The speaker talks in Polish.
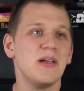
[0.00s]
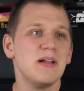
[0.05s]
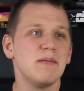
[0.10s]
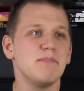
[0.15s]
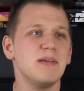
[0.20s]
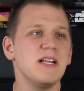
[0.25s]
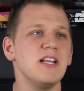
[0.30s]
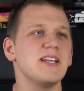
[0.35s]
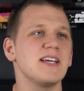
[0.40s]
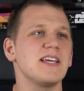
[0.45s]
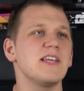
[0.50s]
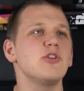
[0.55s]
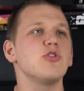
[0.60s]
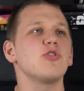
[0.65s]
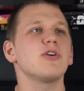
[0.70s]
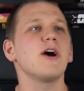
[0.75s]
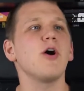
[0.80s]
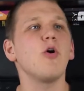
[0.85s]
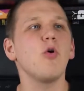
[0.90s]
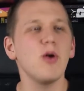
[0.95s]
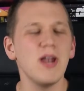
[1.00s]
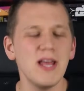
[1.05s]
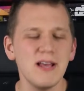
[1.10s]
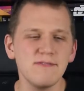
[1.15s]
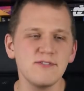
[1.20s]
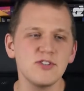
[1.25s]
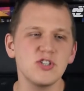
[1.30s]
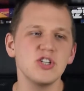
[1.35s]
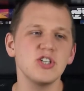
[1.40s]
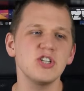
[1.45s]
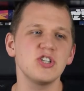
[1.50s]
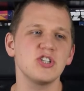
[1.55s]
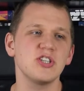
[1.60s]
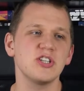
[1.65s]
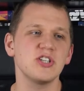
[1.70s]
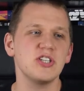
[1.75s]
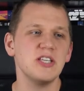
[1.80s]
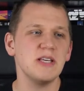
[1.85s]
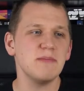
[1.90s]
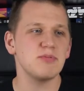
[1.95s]
mieli taki trochę olewczy, czy
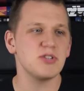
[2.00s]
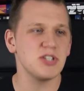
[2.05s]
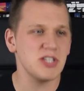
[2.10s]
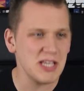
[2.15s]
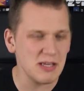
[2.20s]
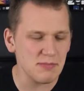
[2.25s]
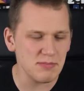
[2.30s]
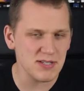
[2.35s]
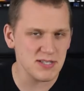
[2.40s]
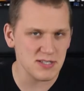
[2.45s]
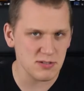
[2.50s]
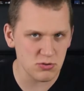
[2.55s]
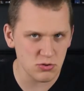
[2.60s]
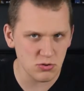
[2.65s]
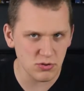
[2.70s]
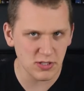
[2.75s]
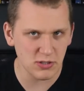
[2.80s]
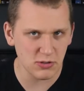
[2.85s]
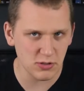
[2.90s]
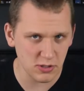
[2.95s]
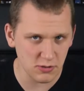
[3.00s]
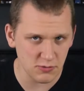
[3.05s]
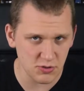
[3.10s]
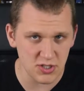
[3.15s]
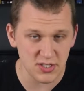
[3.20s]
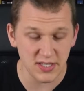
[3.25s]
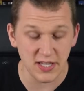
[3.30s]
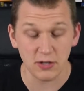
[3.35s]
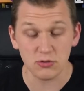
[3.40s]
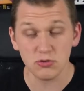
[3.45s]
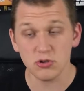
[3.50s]
też nieprzyjemny stosunek do tego wszystkiego.